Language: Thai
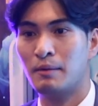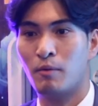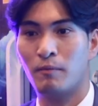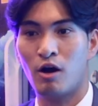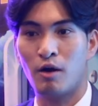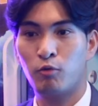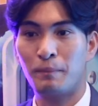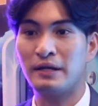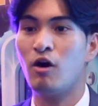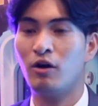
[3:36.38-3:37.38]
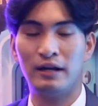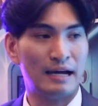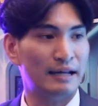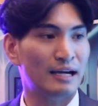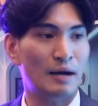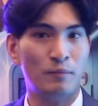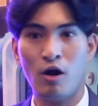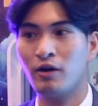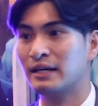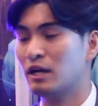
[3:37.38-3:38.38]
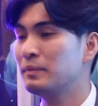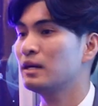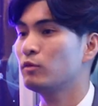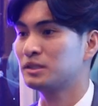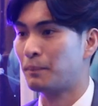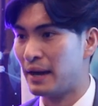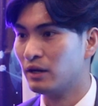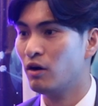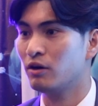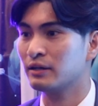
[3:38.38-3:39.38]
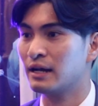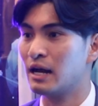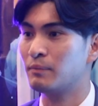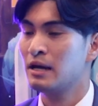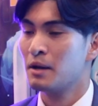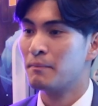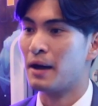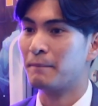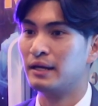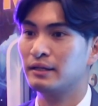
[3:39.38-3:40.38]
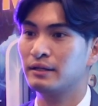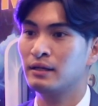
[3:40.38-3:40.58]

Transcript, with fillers: ผมขอพูดเป็นห้องแล้วกันนะครับห้องเนี่ยเรามีทั้งหมด 18 ห้องนะครับแบ่งเป็น